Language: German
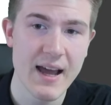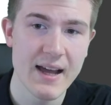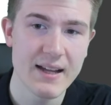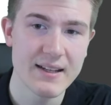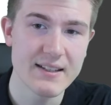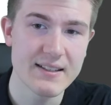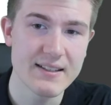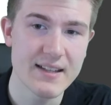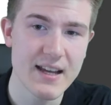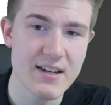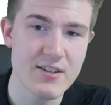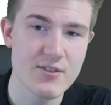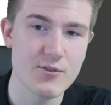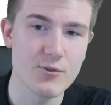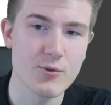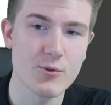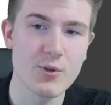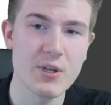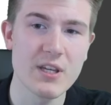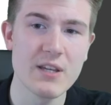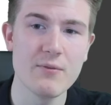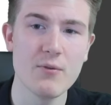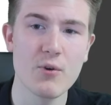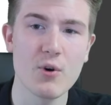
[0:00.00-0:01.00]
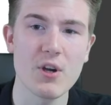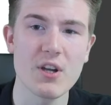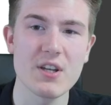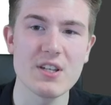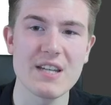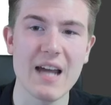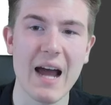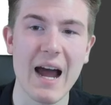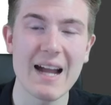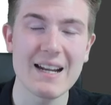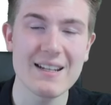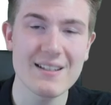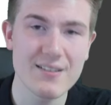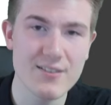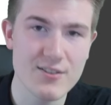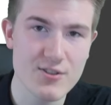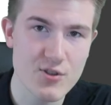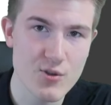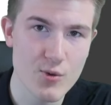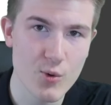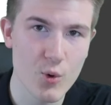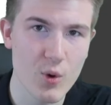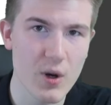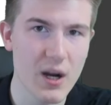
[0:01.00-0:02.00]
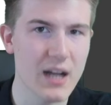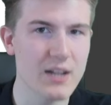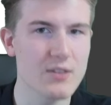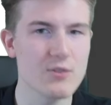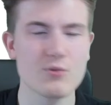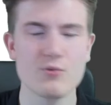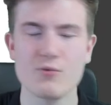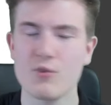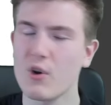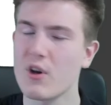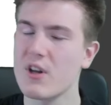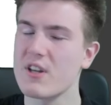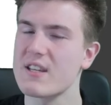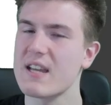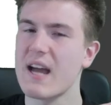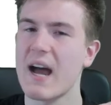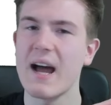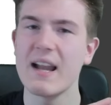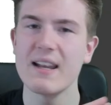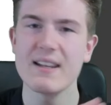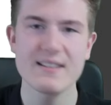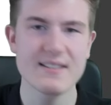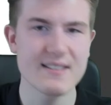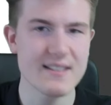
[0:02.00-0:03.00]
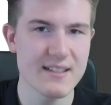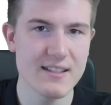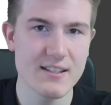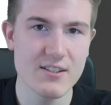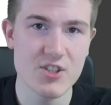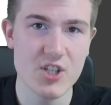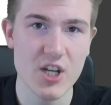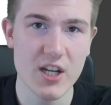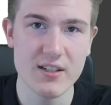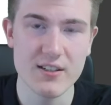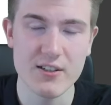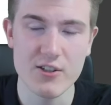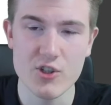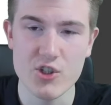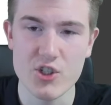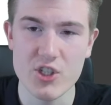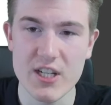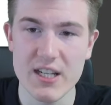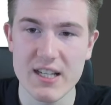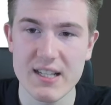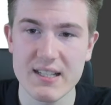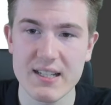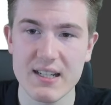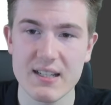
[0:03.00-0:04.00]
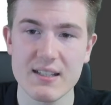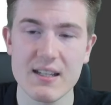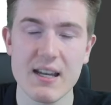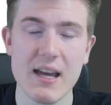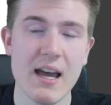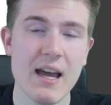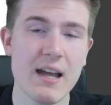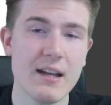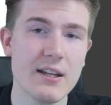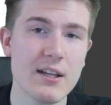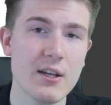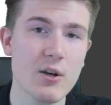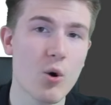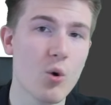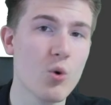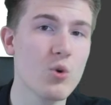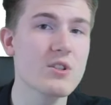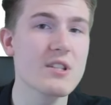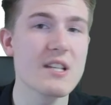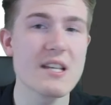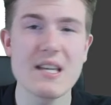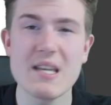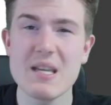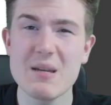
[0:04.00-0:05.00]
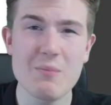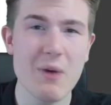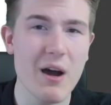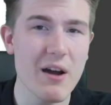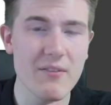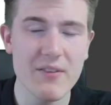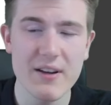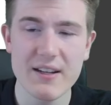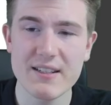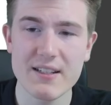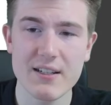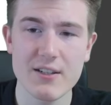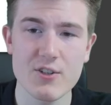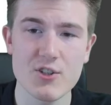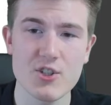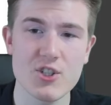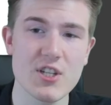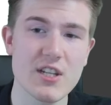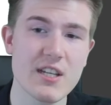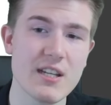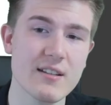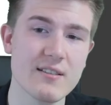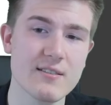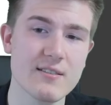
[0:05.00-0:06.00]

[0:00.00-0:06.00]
die Technologie wirklich angezogen hat und wirklich alles in den Schatten gestellt hat, die Kurse immer weiter gestiegen